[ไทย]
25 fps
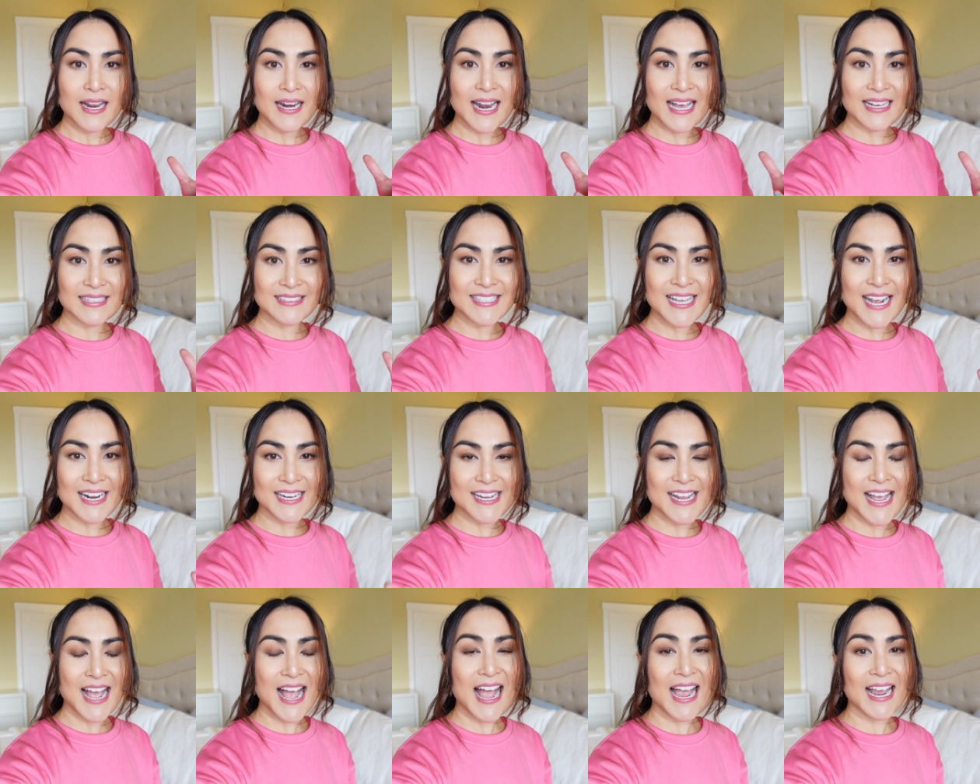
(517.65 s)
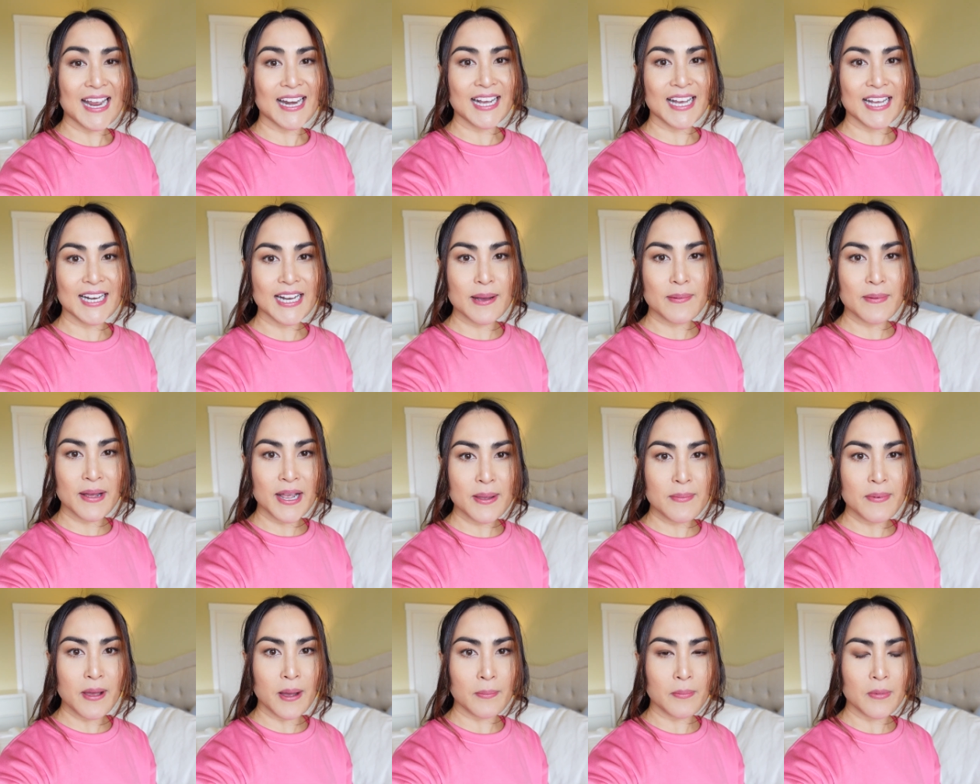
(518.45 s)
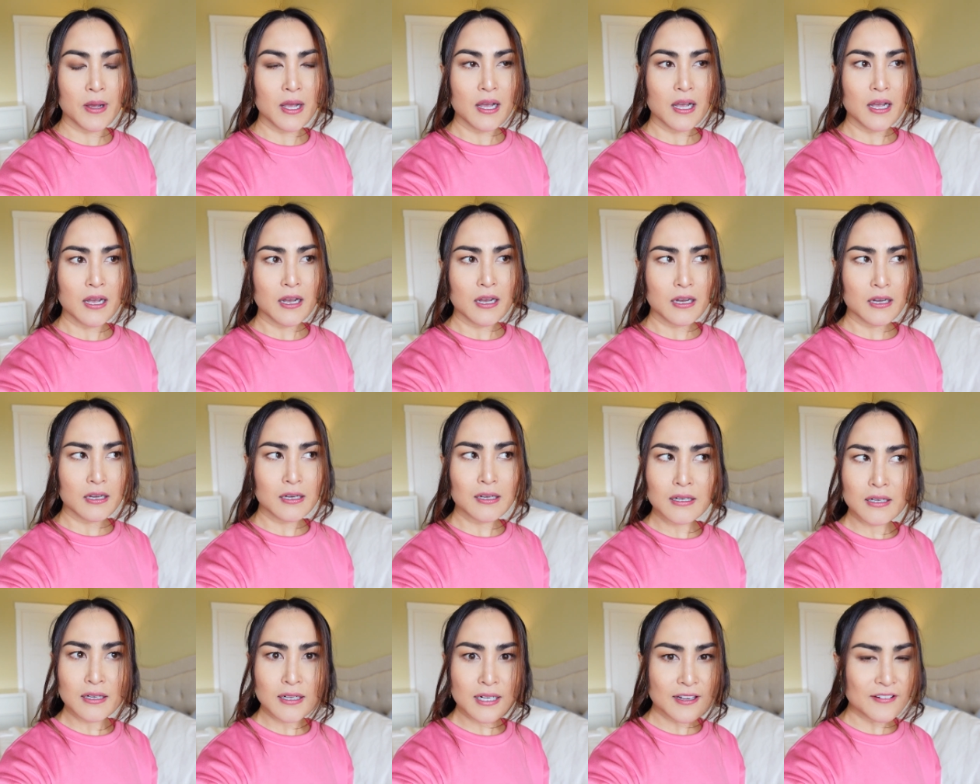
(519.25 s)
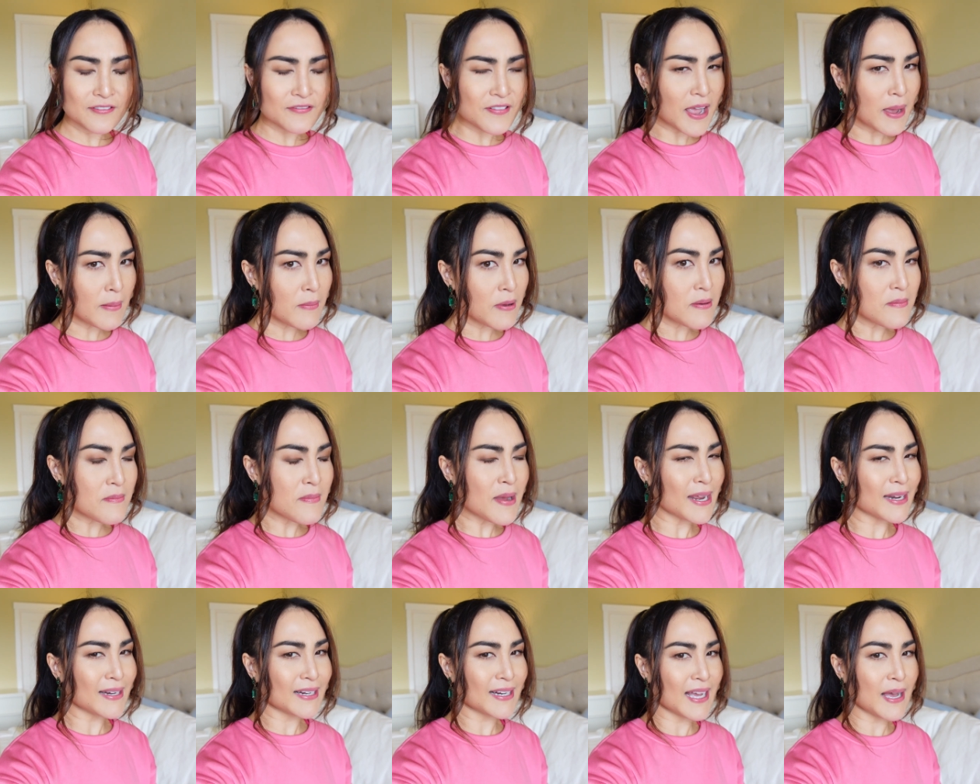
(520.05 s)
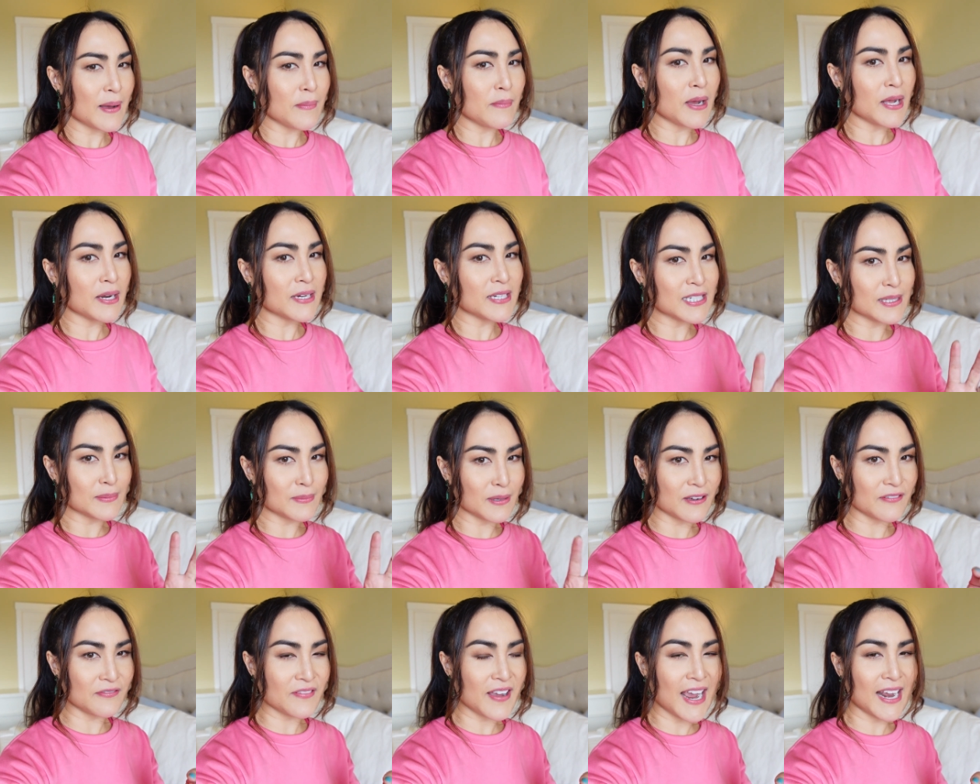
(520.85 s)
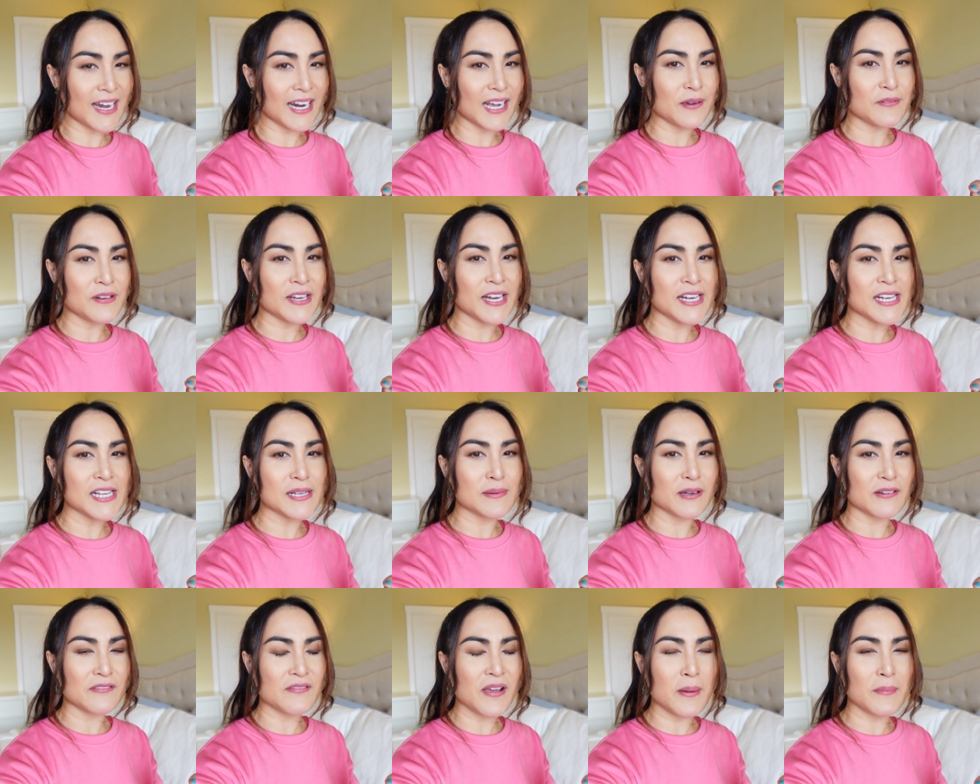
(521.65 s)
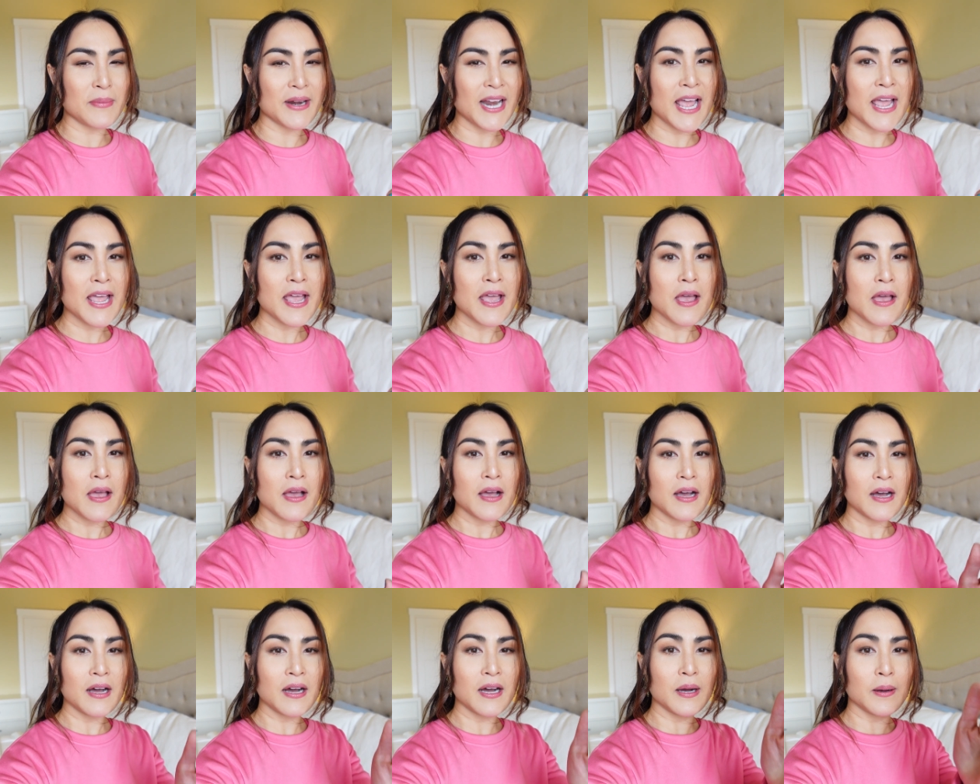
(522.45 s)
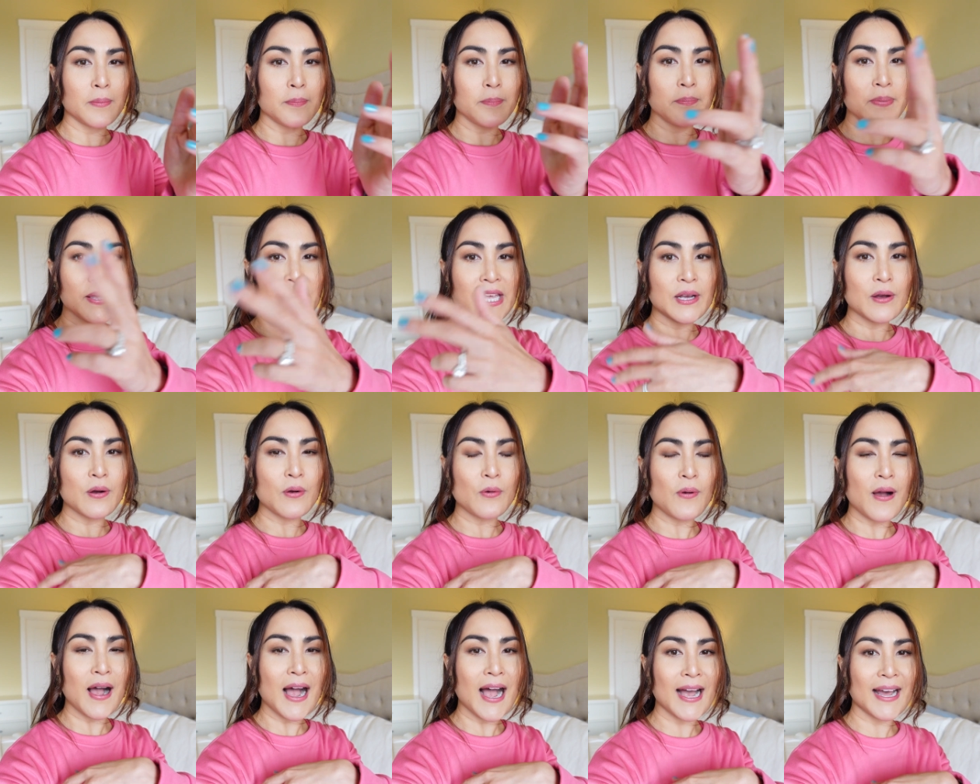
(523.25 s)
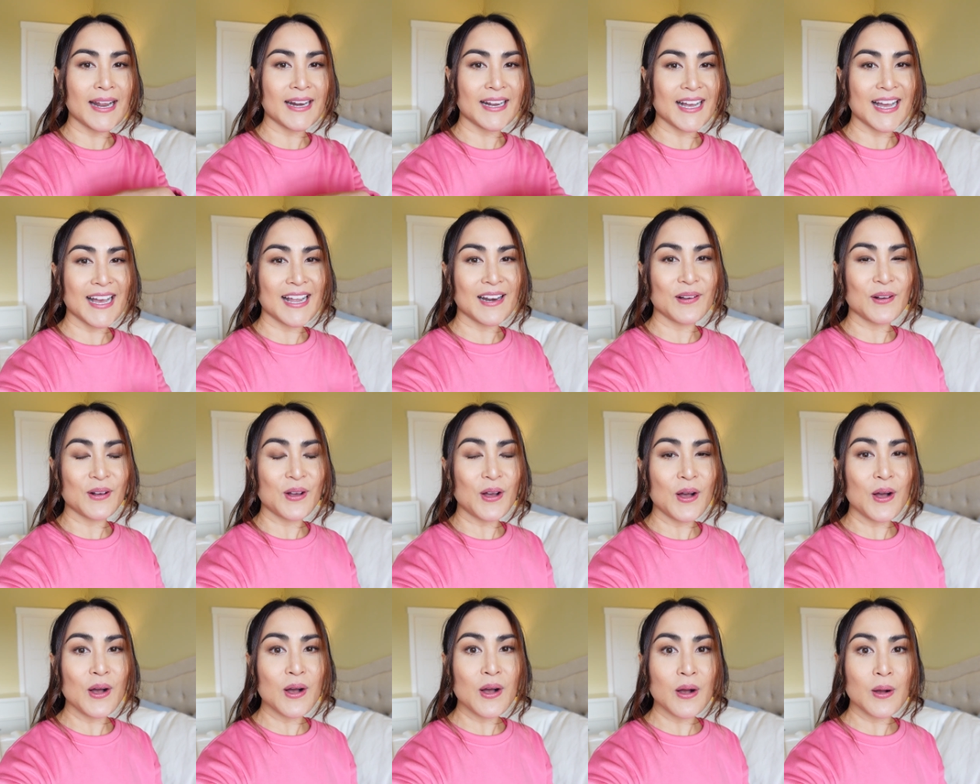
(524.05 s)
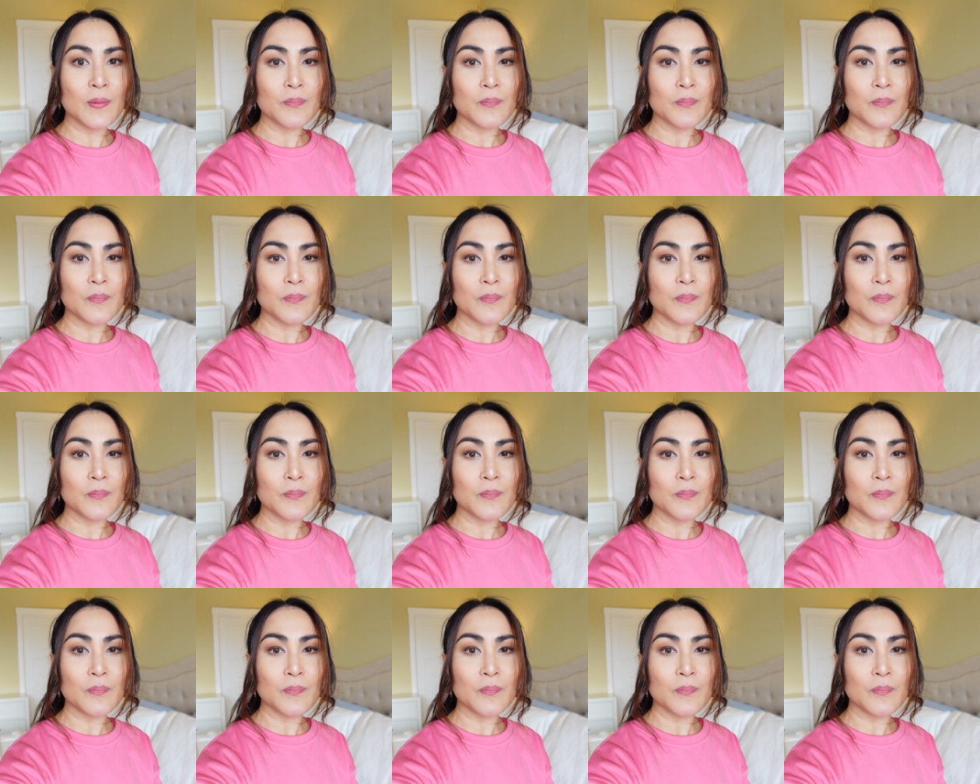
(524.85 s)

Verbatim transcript: หลังจากที่หายนะคะ ทำให้แบบ เออกาแฟไม่เหม็นนะคะมาดื่มกาแฟนะคะวินาดื่มกาแฟมาได้ เออปีกว่าๆนะคะ แล้วก็